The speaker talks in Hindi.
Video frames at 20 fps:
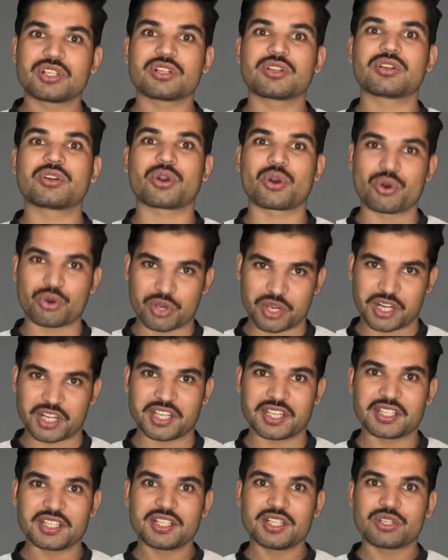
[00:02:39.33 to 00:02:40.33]
ग्रो
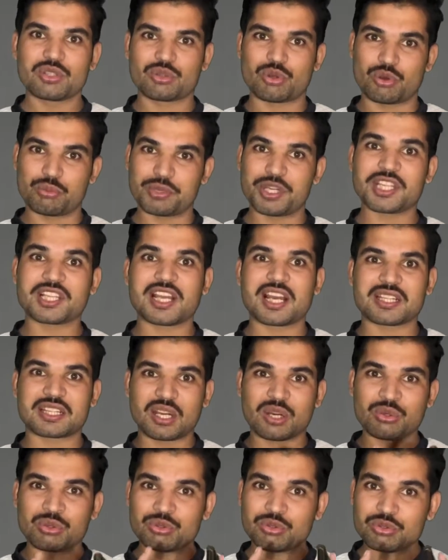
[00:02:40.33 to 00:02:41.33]
करे तो उम्मीद
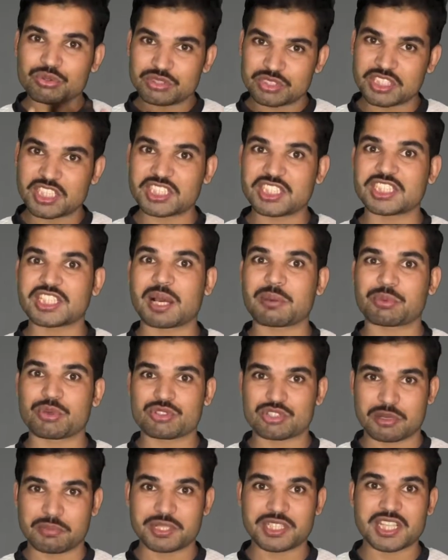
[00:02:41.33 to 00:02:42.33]
करता हूँ ये चीज़ आपको
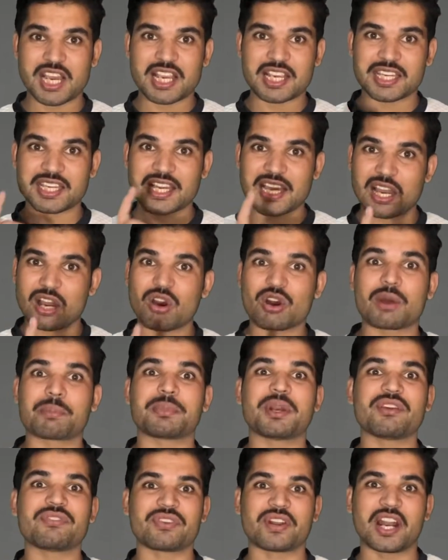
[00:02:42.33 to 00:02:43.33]
समझ आ गई है और
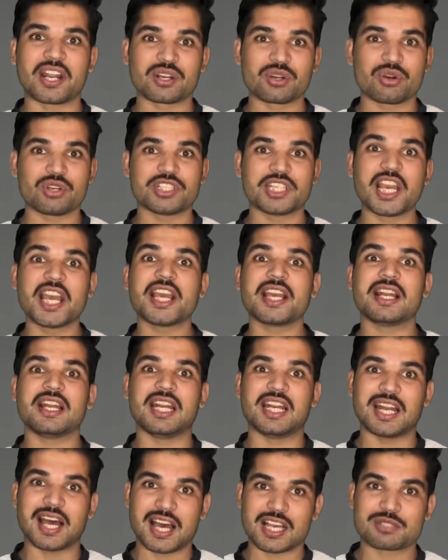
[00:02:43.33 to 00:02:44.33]
अपने फ्रेंड को ये
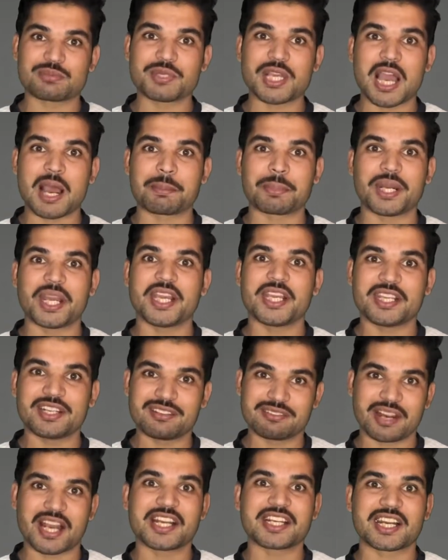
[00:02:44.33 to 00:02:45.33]
लाजमी आपने
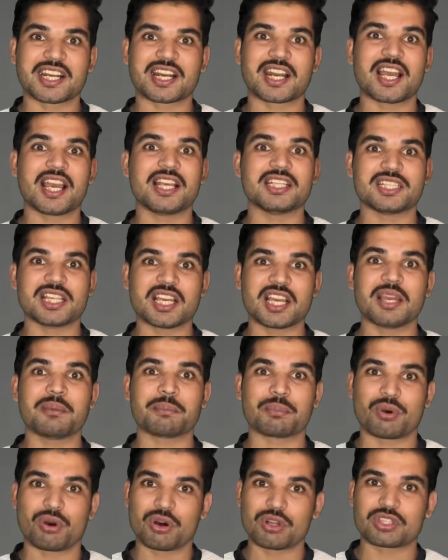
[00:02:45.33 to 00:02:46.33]
इनवाइट करना है ये
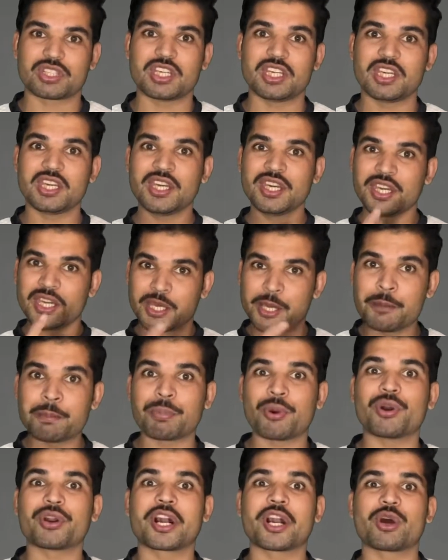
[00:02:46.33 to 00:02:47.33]
बहुत ही
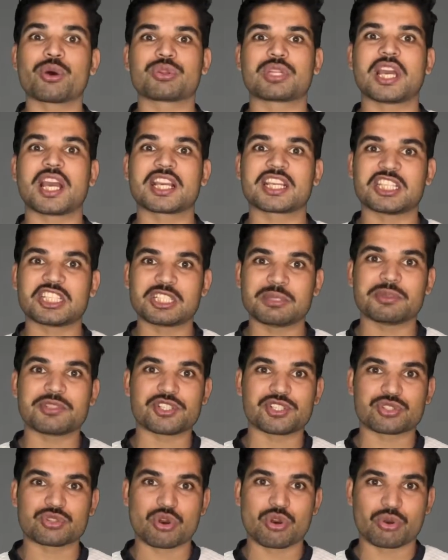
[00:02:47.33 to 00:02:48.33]
इंपॉर्टेंट होता है किसी भी
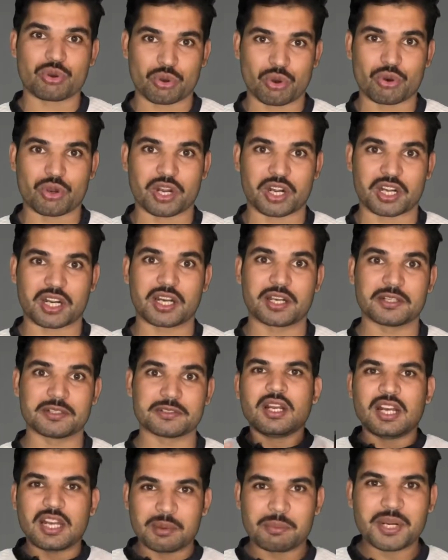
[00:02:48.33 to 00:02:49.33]
चीज़ को ग्रो करना
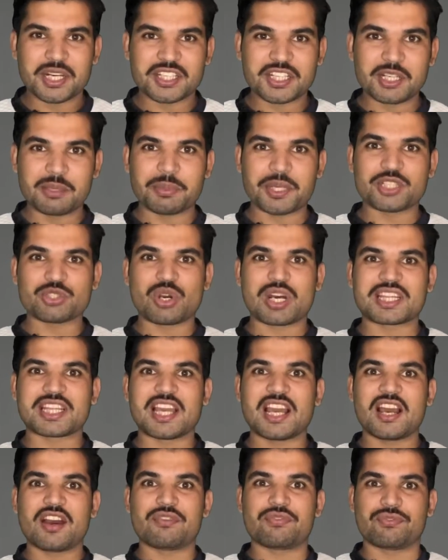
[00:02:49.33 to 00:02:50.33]
नंबर थ्री पे जो
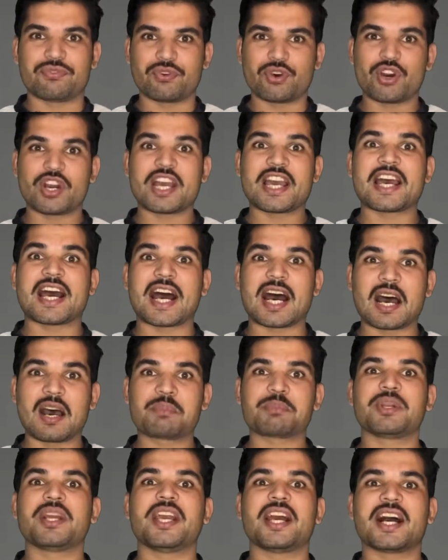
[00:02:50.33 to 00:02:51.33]
आता है वो है
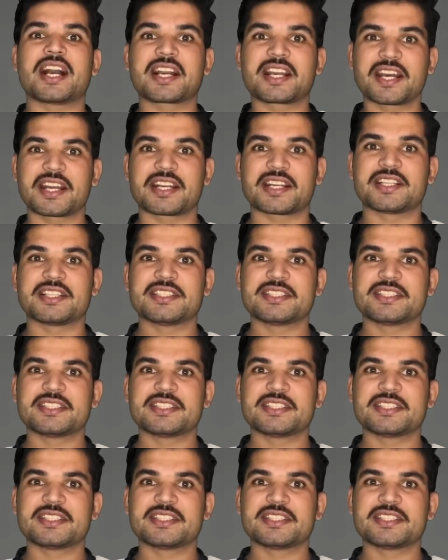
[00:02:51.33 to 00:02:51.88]
आपने अगर